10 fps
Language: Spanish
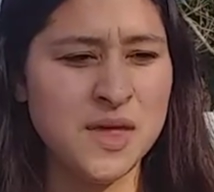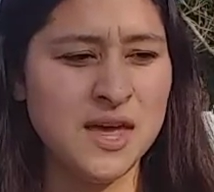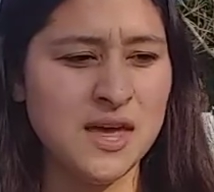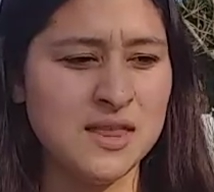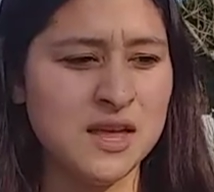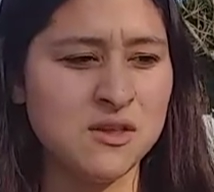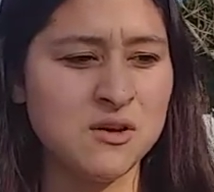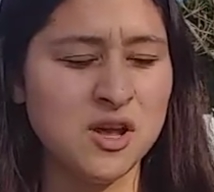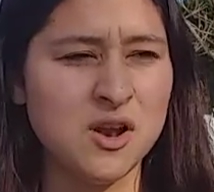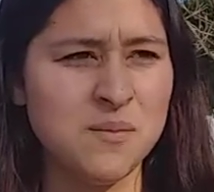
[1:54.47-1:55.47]
de
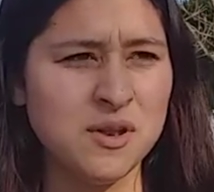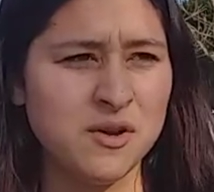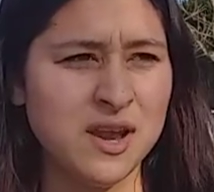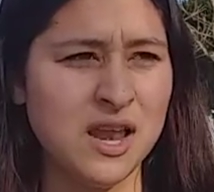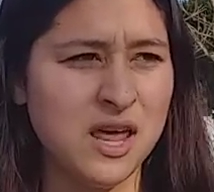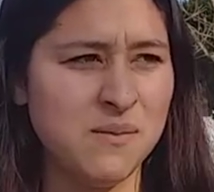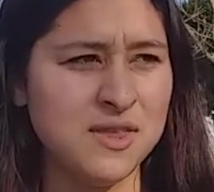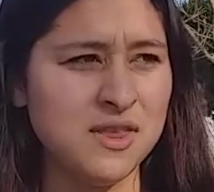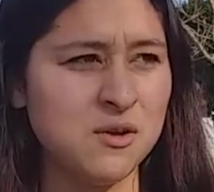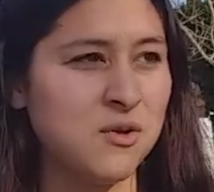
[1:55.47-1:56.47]
tantos kilómetros era la de
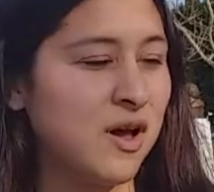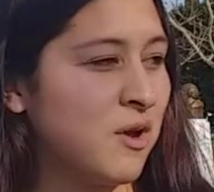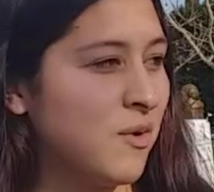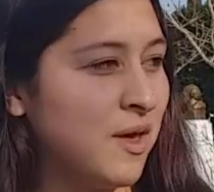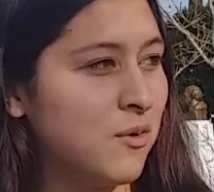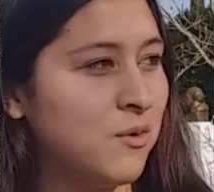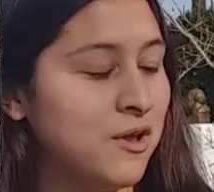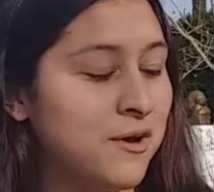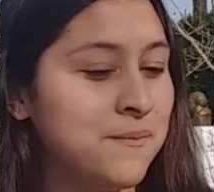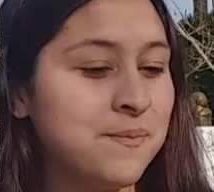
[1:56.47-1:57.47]
21 acá 9 de
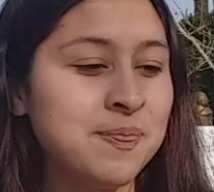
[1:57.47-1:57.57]
julio.